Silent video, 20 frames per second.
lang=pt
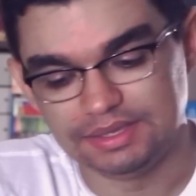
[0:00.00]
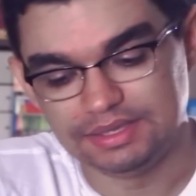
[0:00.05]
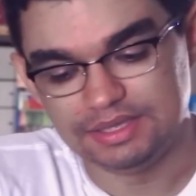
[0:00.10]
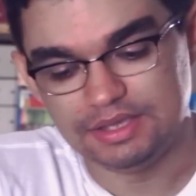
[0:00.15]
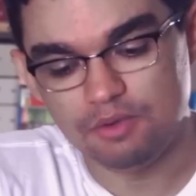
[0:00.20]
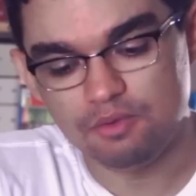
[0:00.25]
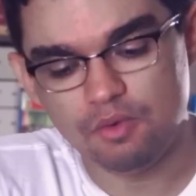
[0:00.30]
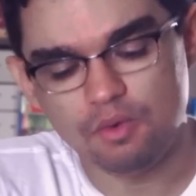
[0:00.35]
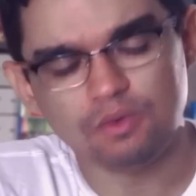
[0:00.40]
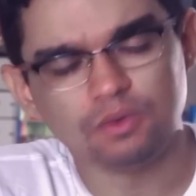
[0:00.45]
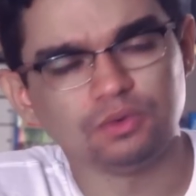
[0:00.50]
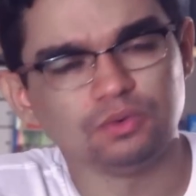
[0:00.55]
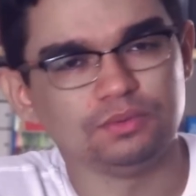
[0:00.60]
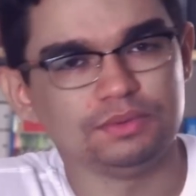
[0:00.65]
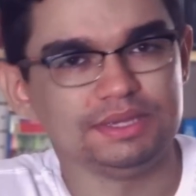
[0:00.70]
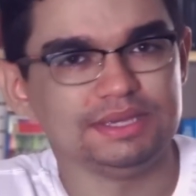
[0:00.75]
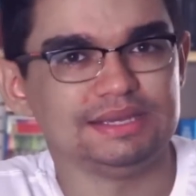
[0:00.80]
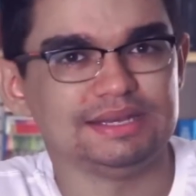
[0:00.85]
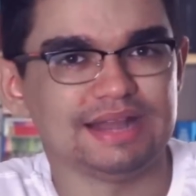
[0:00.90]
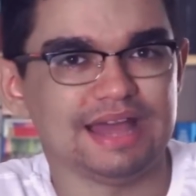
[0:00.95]
e eu
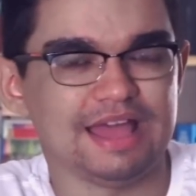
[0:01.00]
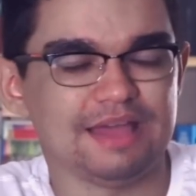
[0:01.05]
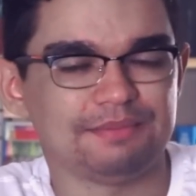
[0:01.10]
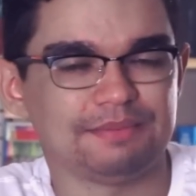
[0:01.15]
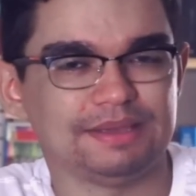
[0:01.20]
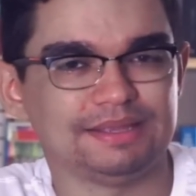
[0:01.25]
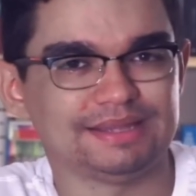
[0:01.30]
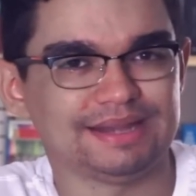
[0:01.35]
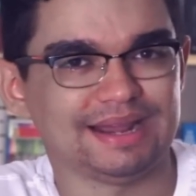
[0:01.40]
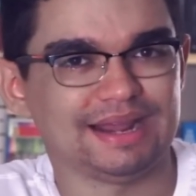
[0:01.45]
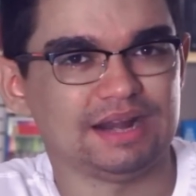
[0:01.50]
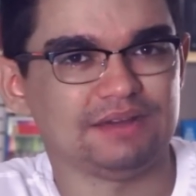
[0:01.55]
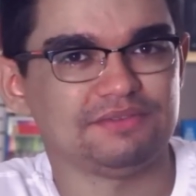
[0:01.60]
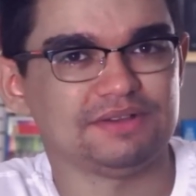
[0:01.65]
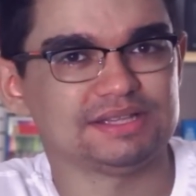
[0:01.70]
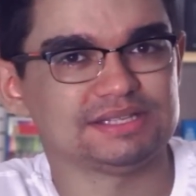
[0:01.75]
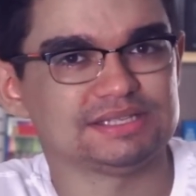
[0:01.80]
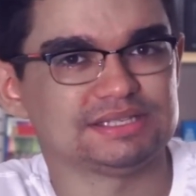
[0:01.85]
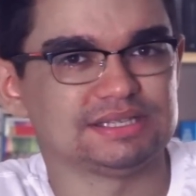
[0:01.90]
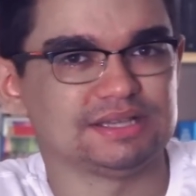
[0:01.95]
concluí na época entre a
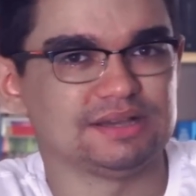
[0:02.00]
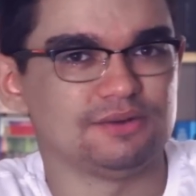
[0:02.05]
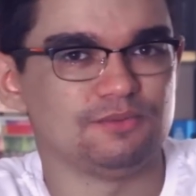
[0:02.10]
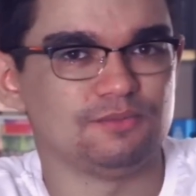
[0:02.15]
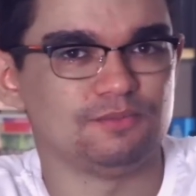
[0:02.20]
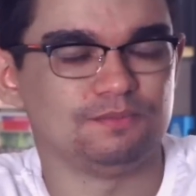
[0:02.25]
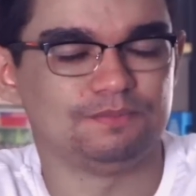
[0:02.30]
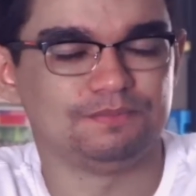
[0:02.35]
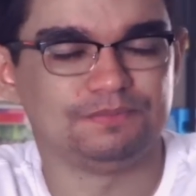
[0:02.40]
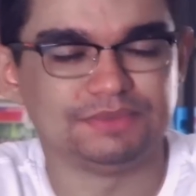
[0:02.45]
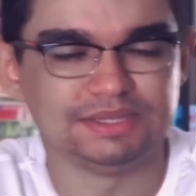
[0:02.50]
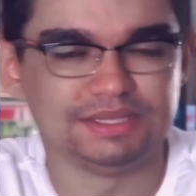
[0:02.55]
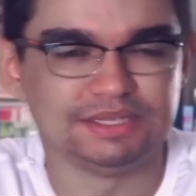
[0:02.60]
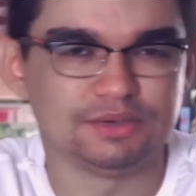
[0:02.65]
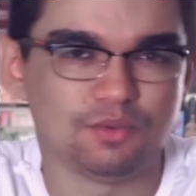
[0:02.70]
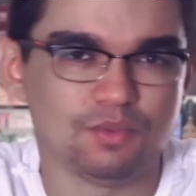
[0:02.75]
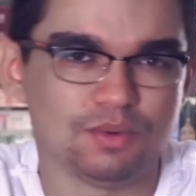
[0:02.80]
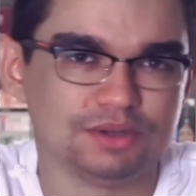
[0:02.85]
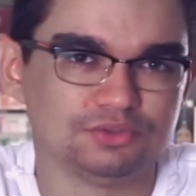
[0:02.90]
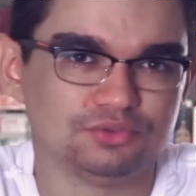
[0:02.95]
gravação e
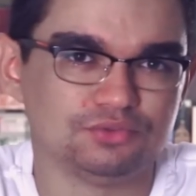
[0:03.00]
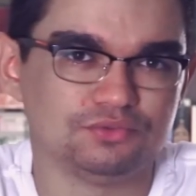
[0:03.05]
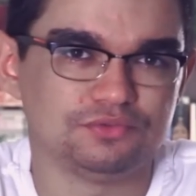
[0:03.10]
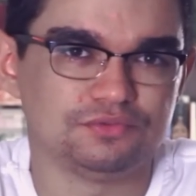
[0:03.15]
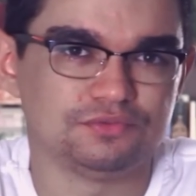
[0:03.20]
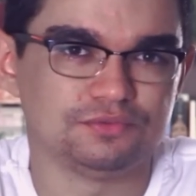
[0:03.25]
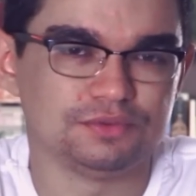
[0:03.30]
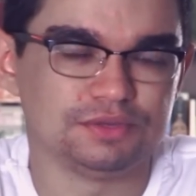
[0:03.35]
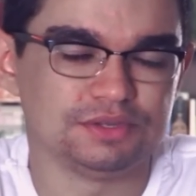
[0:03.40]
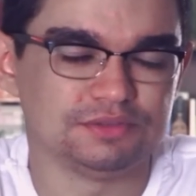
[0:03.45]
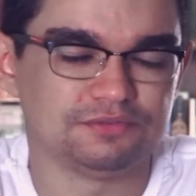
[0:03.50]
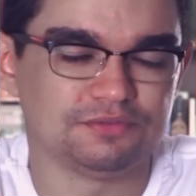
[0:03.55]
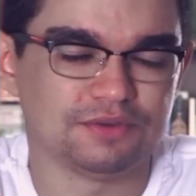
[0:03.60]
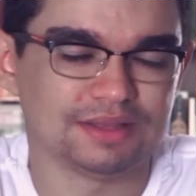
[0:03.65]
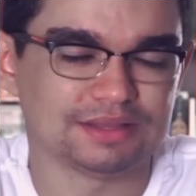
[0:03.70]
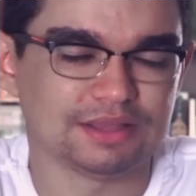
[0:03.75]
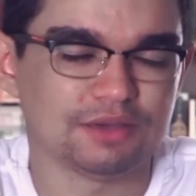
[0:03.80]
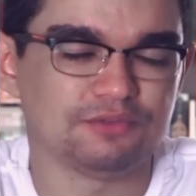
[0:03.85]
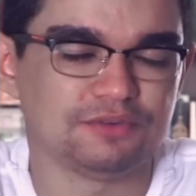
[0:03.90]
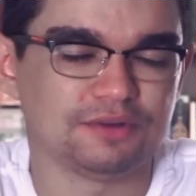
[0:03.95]
quando e
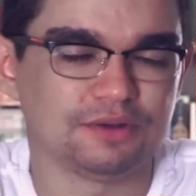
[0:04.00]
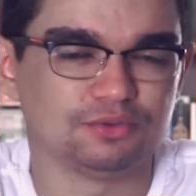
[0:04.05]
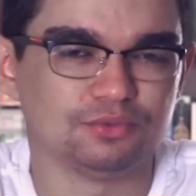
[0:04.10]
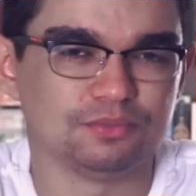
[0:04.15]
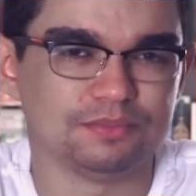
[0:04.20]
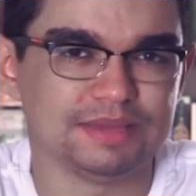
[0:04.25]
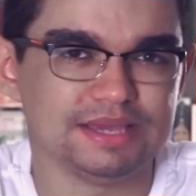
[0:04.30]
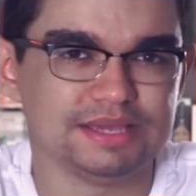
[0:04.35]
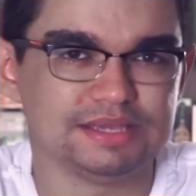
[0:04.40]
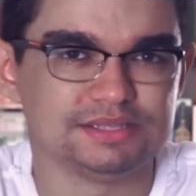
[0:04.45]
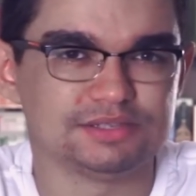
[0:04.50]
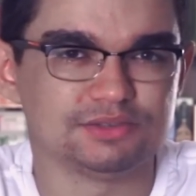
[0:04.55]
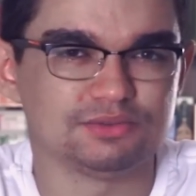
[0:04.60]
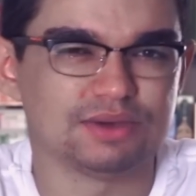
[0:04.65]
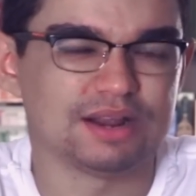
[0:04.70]
até o final do mês,